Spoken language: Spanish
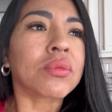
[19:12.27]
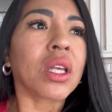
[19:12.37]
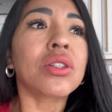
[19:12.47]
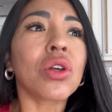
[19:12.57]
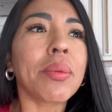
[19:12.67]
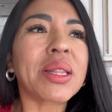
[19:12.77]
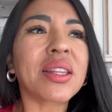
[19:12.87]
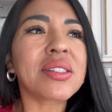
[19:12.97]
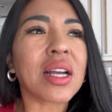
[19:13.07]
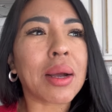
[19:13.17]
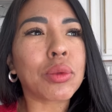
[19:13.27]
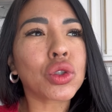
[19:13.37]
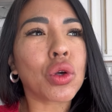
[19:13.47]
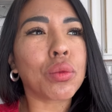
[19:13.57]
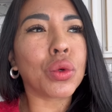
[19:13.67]
que solamente
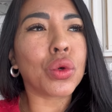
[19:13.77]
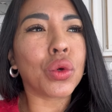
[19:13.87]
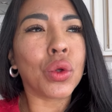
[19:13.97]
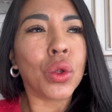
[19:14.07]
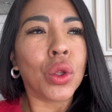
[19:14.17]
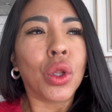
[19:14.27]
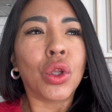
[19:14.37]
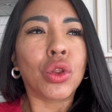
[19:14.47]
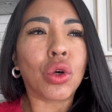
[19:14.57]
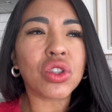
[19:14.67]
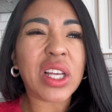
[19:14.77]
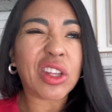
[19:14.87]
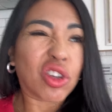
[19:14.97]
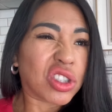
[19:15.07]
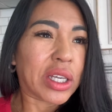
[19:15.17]
sacamos como y hay
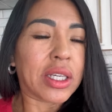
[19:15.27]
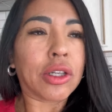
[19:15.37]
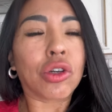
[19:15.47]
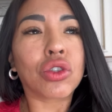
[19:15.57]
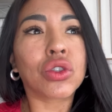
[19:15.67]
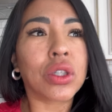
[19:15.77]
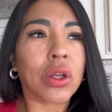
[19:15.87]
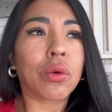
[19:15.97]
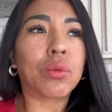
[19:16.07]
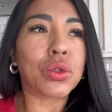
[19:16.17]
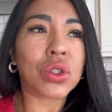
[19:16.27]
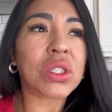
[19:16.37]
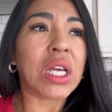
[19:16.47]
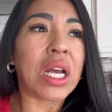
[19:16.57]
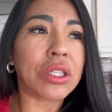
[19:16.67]
dos ahí, no nos dieron mucho
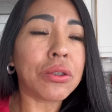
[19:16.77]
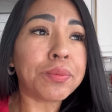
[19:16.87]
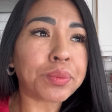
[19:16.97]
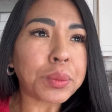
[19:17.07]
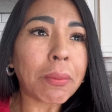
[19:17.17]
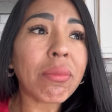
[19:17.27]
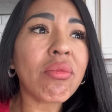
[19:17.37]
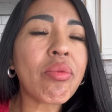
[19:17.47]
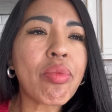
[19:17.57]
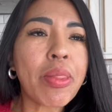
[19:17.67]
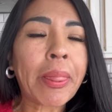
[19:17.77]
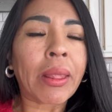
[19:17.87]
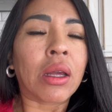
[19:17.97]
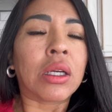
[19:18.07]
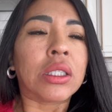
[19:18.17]
este año.
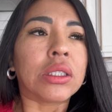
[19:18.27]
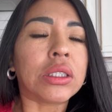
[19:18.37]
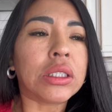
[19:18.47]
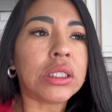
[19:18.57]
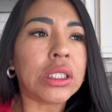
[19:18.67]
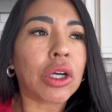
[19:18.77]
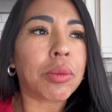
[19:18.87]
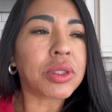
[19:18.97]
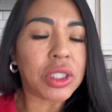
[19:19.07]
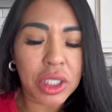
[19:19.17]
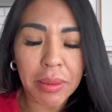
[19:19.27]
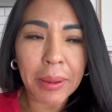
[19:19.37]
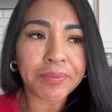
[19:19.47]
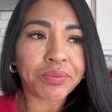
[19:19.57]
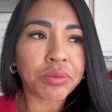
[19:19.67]
¿Y cómo se
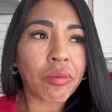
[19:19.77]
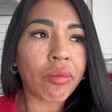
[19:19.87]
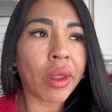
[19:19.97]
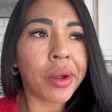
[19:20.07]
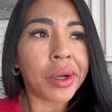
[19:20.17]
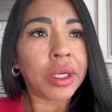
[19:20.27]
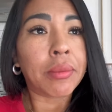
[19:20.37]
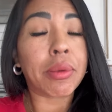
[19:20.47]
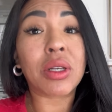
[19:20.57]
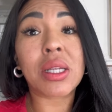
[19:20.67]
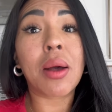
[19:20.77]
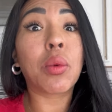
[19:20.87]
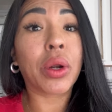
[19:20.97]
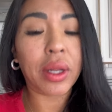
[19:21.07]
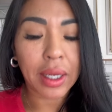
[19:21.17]
llama? Pero estaba
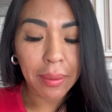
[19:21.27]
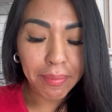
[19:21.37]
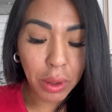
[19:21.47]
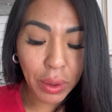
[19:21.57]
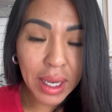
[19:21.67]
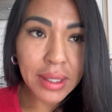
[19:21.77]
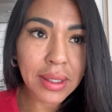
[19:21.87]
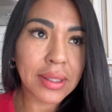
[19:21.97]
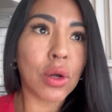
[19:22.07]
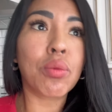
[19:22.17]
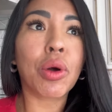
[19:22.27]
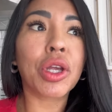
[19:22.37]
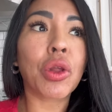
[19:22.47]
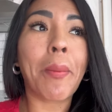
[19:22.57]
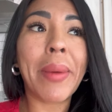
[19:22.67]
muy rica. Pero esta está un
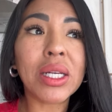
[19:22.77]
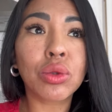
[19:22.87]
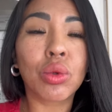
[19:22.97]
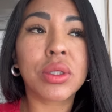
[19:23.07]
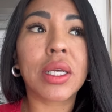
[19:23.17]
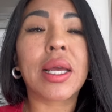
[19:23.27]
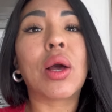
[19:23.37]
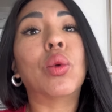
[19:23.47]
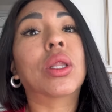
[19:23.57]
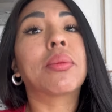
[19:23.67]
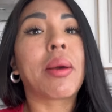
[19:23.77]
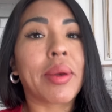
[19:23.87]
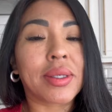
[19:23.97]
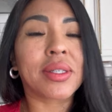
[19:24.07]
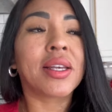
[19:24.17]
poquito más dulce que la última
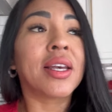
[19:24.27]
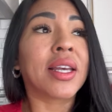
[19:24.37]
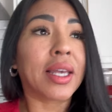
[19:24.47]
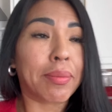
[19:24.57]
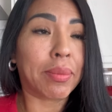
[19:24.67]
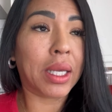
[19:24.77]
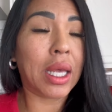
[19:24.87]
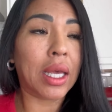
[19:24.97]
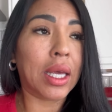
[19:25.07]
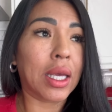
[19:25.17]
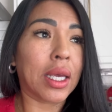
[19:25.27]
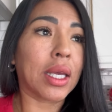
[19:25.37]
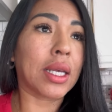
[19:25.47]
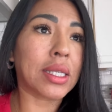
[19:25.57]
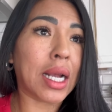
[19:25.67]
vez que,
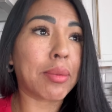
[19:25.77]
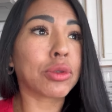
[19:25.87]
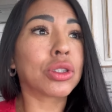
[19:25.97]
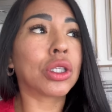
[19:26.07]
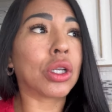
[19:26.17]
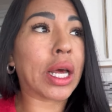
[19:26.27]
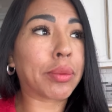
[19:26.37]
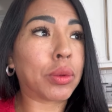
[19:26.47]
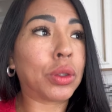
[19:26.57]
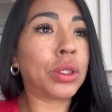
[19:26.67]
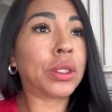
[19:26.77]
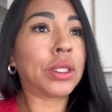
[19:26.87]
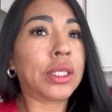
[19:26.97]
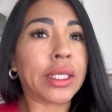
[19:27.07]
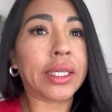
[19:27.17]
sacamos del árbol
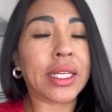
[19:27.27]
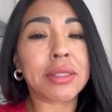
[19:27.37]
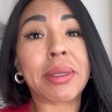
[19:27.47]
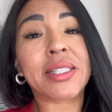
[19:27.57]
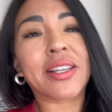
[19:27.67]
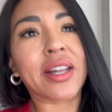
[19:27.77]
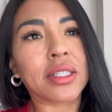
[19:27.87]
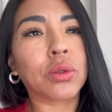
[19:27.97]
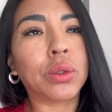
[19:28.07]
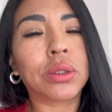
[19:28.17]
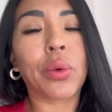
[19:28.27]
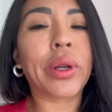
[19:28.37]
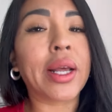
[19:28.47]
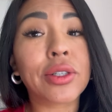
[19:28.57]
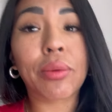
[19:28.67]
eh, las manzanas. Oh, está
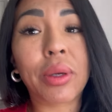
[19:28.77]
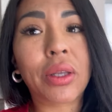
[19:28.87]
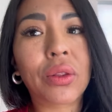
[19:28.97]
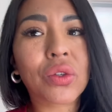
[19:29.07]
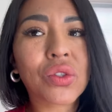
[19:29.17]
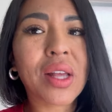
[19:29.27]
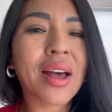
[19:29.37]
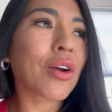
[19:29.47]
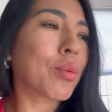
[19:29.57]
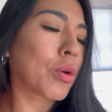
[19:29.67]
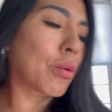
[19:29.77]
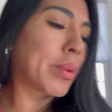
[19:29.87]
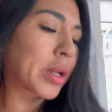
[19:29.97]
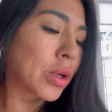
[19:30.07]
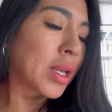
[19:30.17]
buenas, amiguitos. Nada como
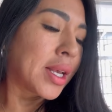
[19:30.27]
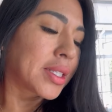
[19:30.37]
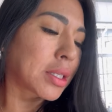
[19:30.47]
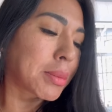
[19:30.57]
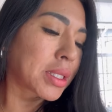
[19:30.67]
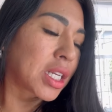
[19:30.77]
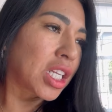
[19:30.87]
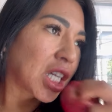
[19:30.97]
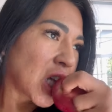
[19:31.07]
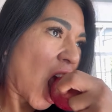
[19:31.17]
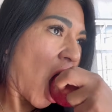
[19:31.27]
comer estas manzanitas